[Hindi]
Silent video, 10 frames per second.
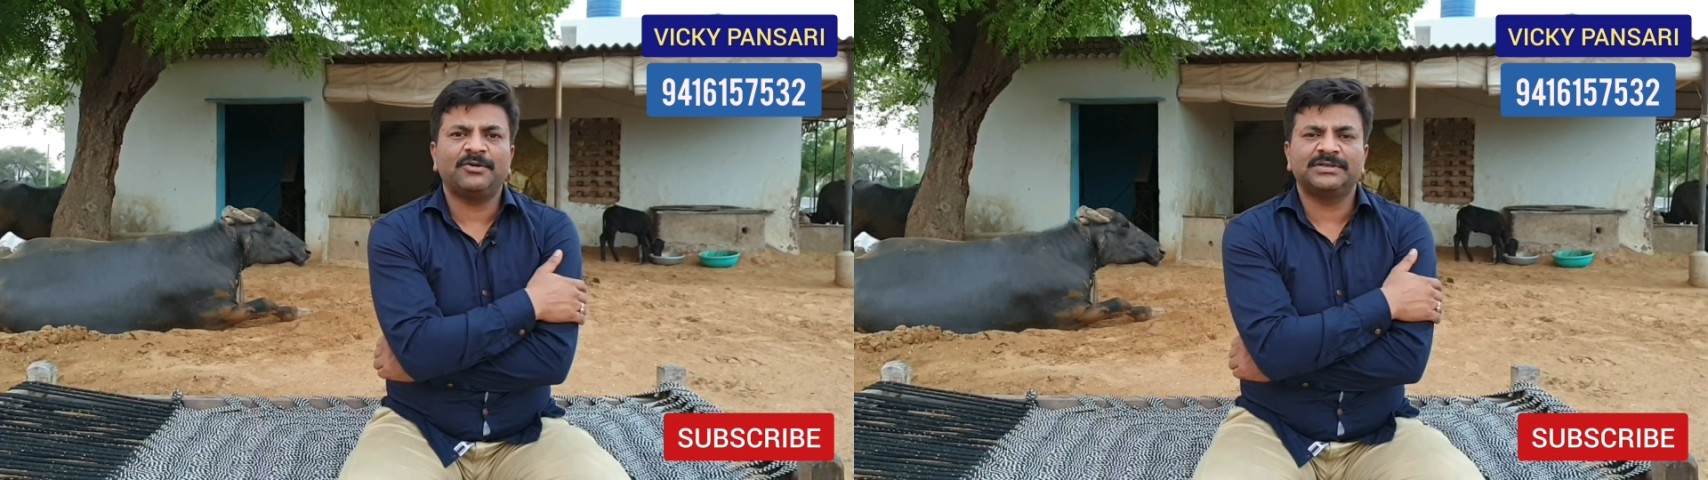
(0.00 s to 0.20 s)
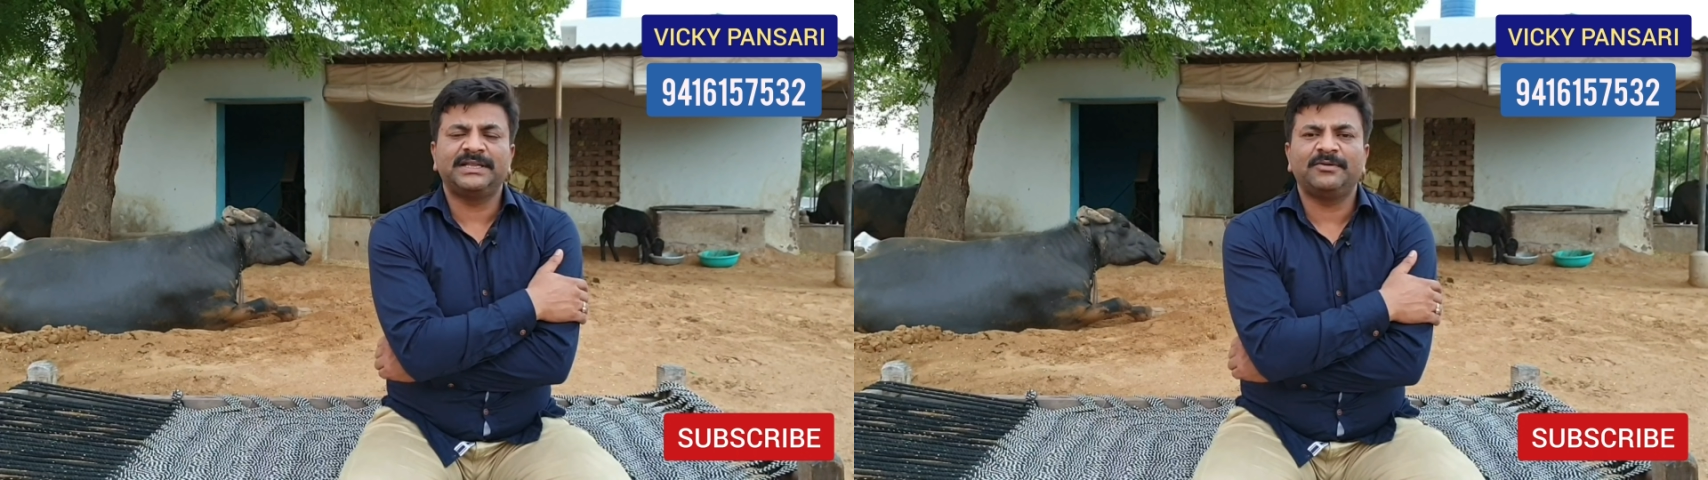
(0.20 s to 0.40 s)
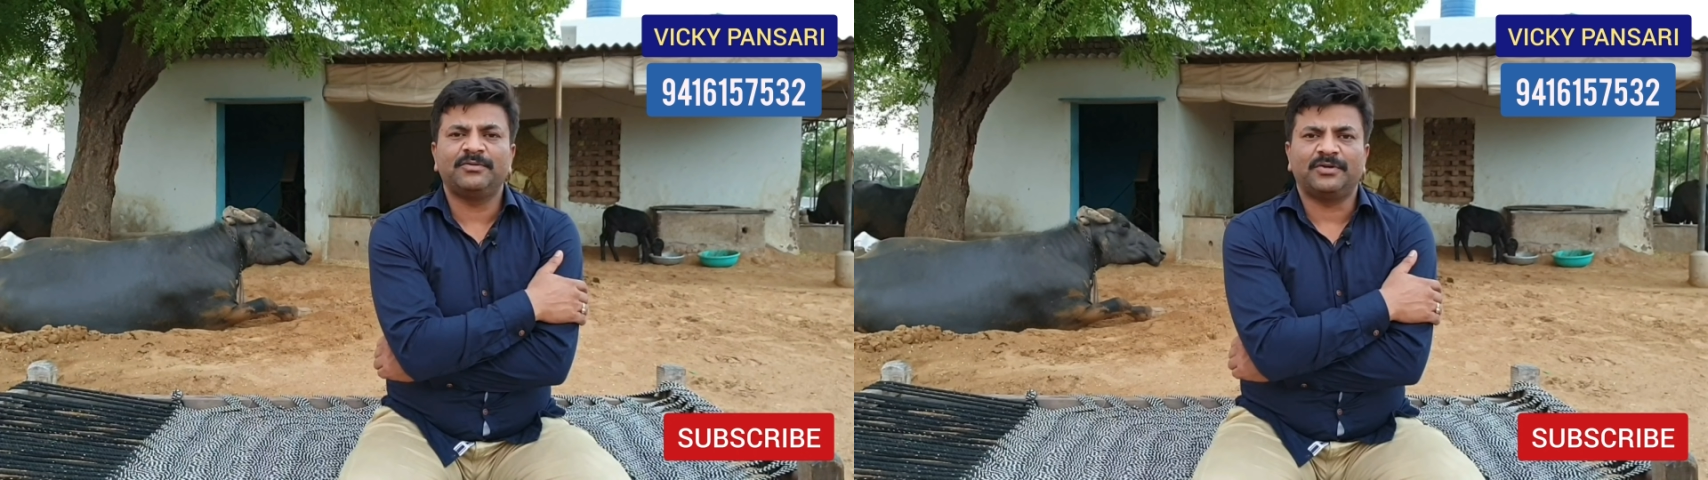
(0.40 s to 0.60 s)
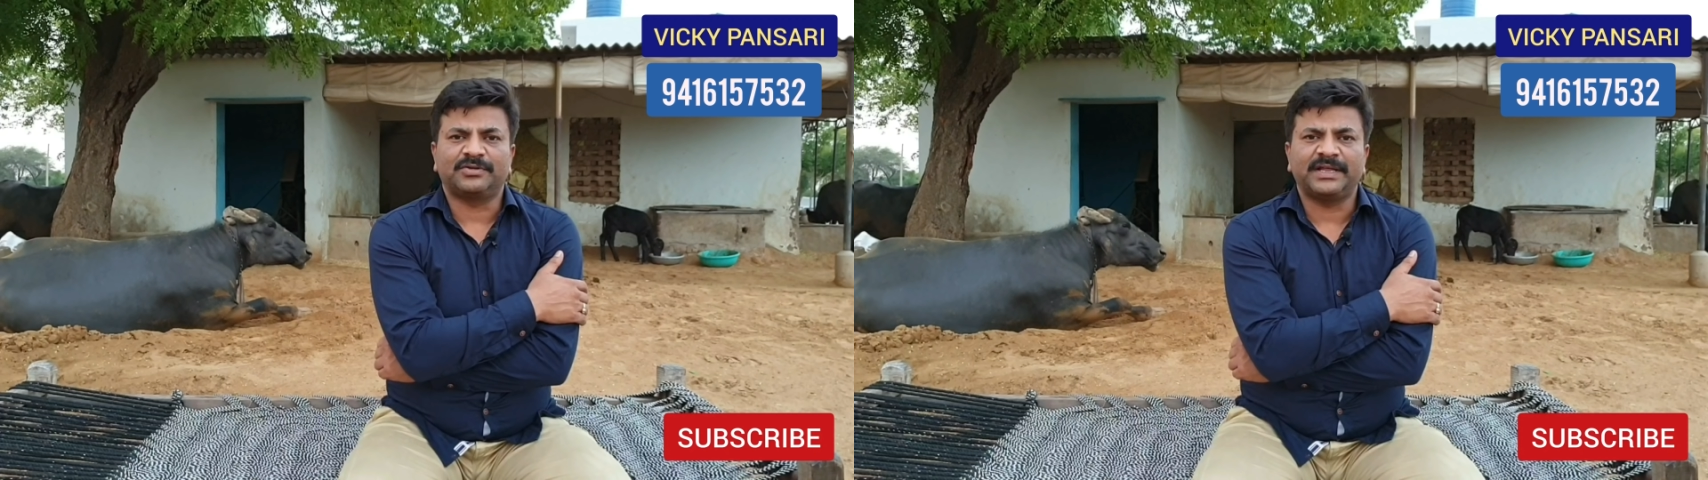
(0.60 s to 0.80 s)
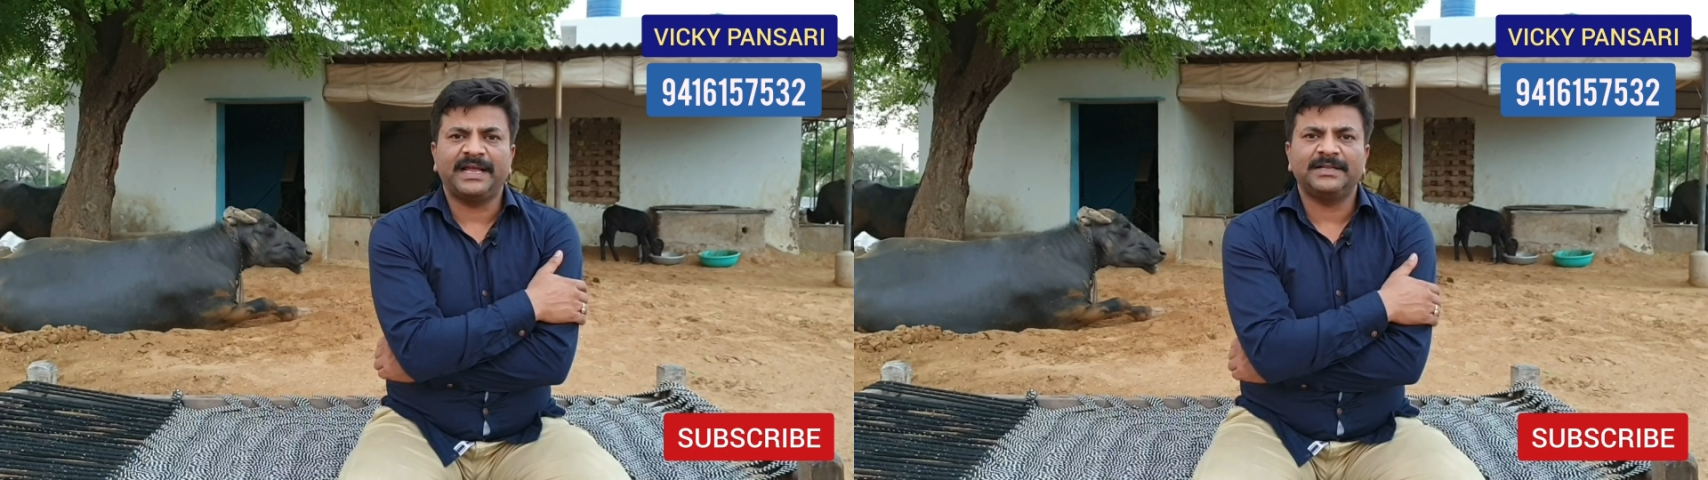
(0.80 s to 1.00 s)
औषधि गुण
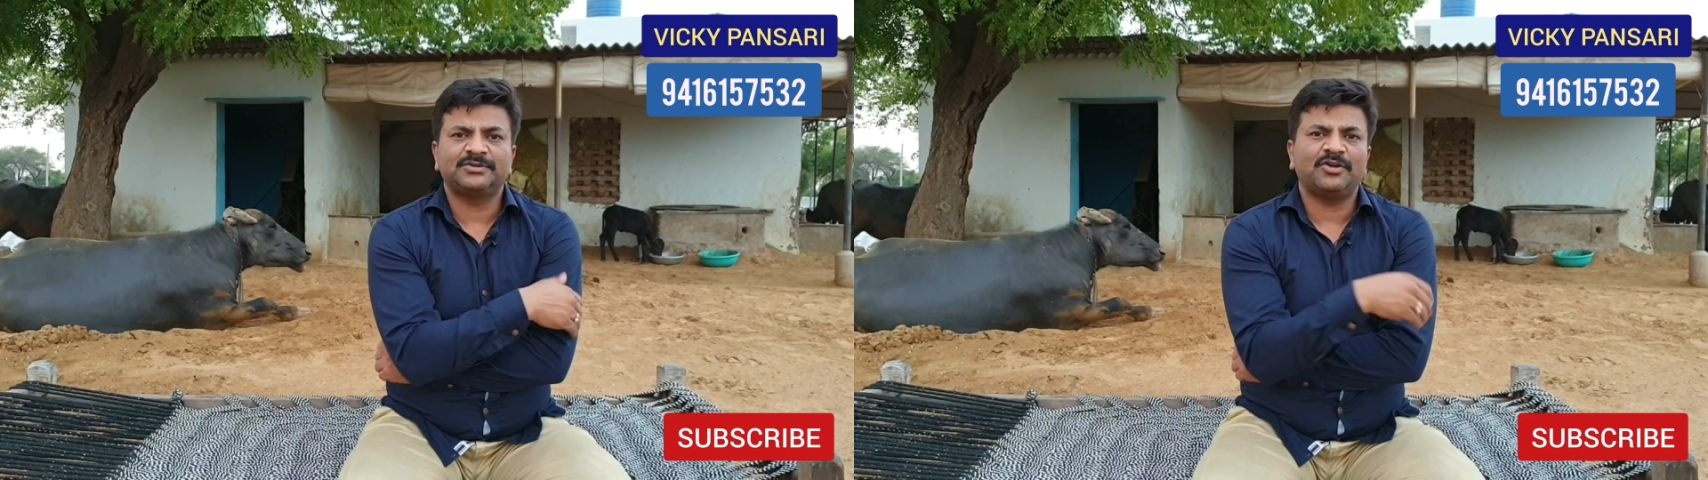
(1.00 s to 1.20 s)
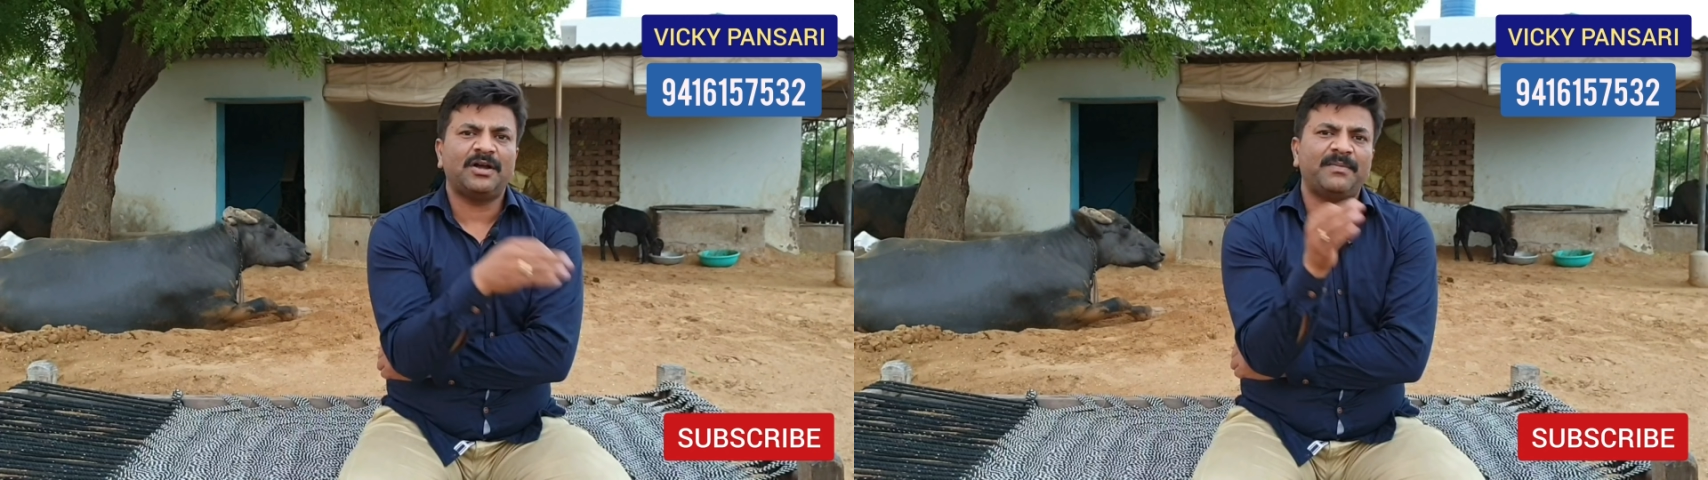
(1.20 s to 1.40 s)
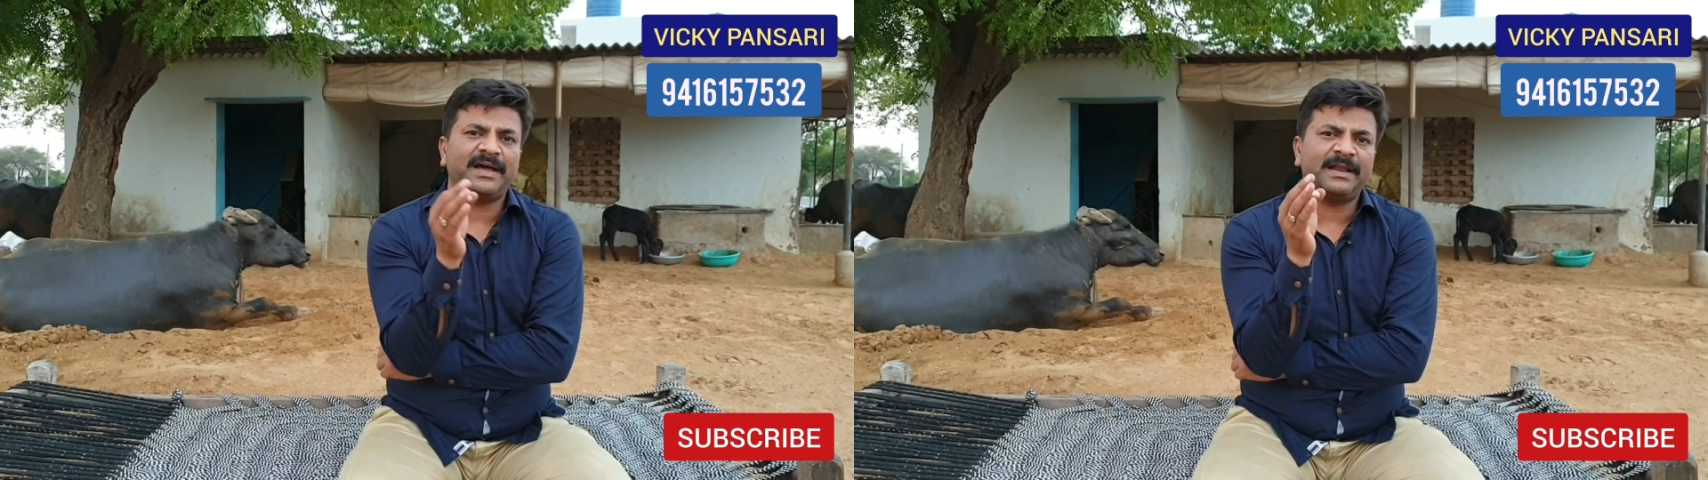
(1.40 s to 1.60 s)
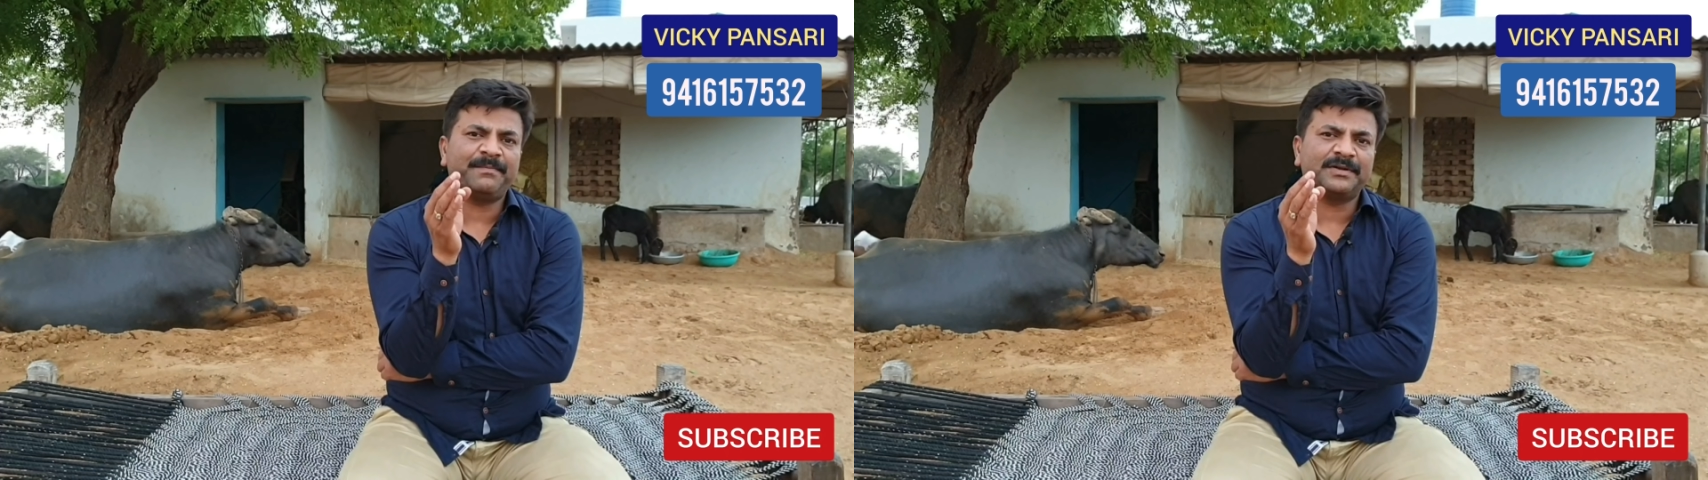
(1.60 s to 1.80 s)
होते हैं जो हमारे